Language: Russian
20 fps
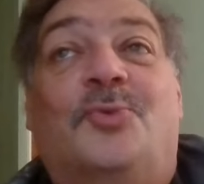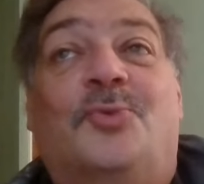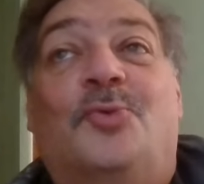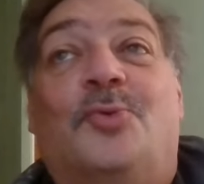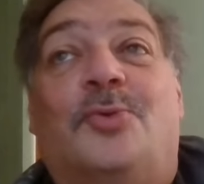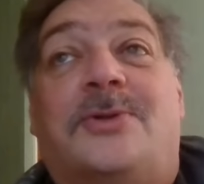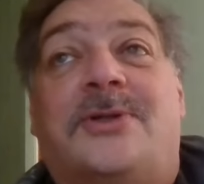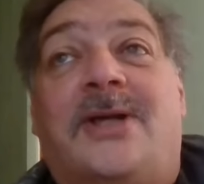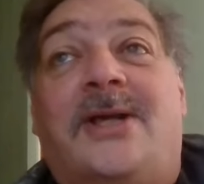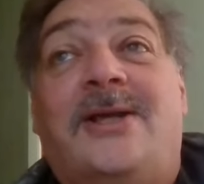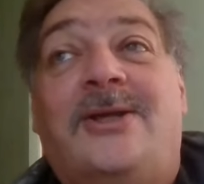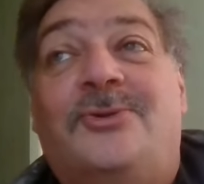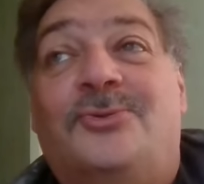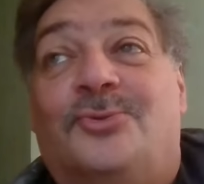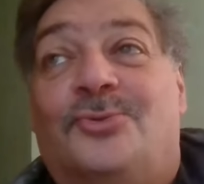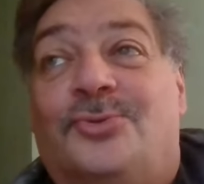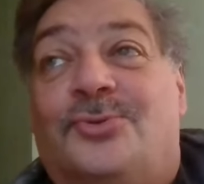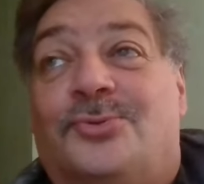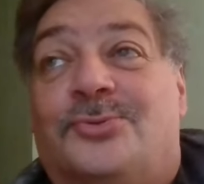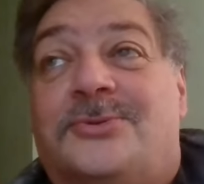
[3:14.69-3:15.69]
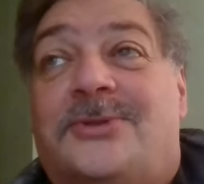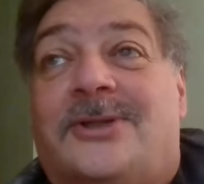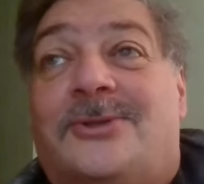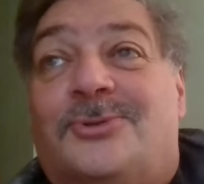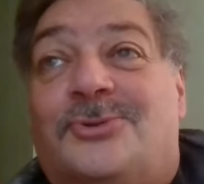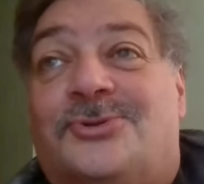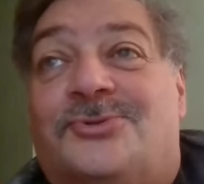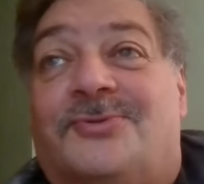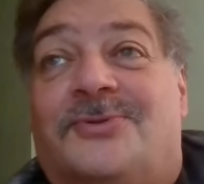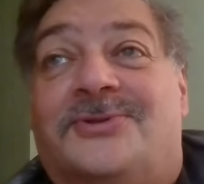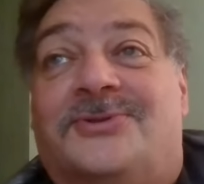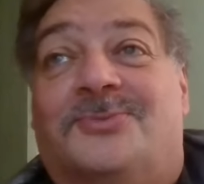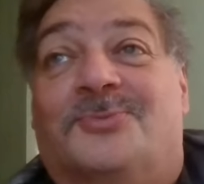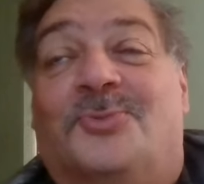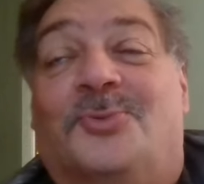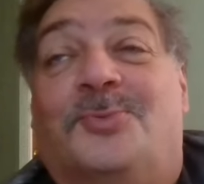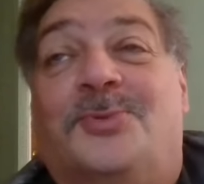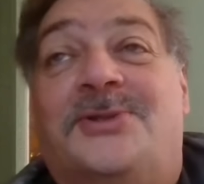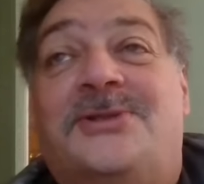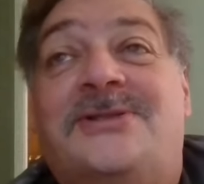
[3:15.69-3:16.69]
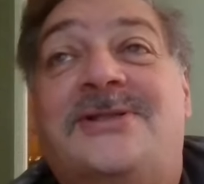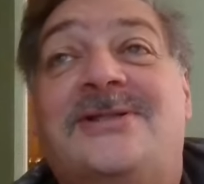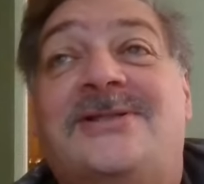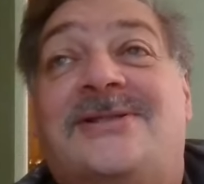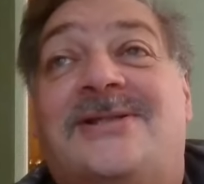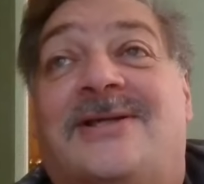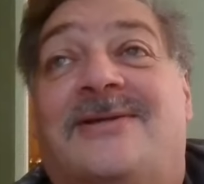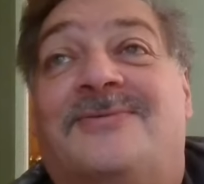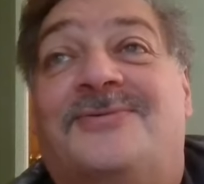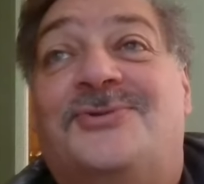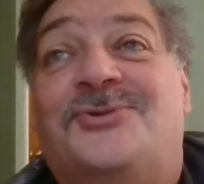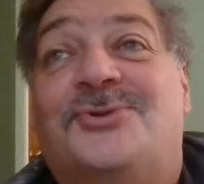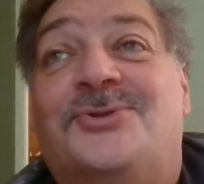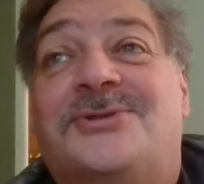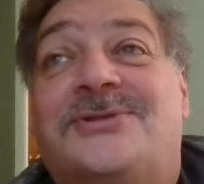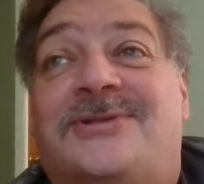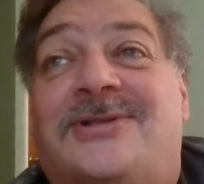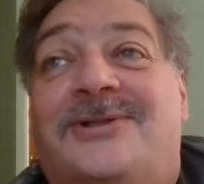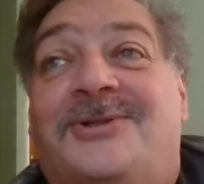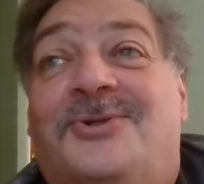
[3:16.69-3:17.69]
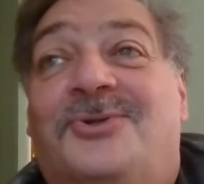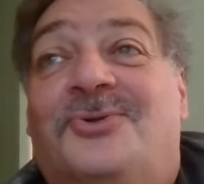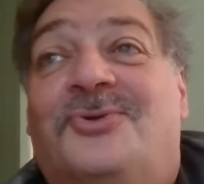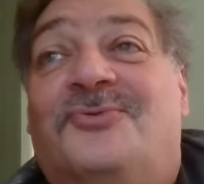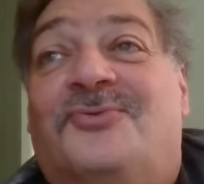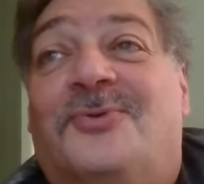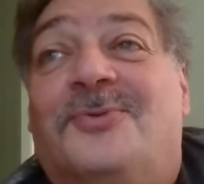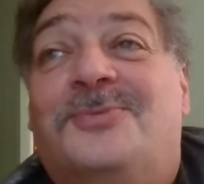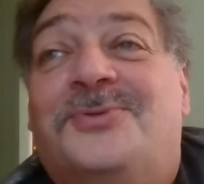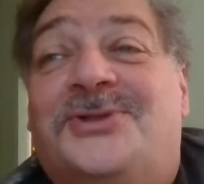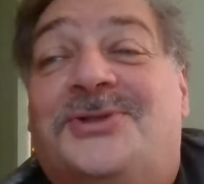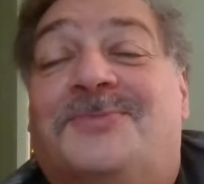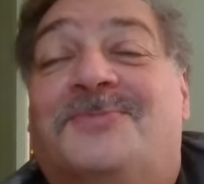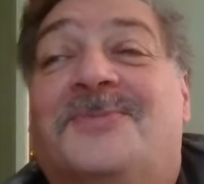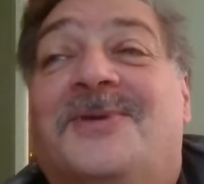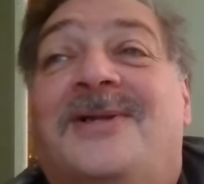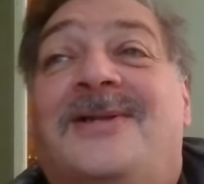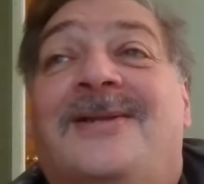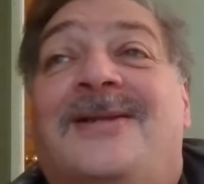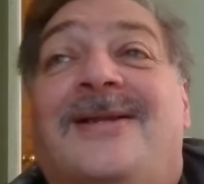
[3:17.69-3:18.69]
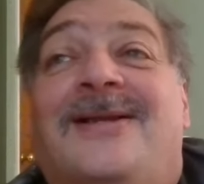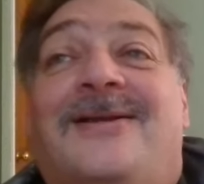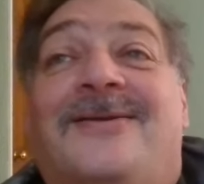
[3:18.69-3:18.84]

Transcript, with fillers: ему Украину не удалось в этом убедить, а все остальное, в общем,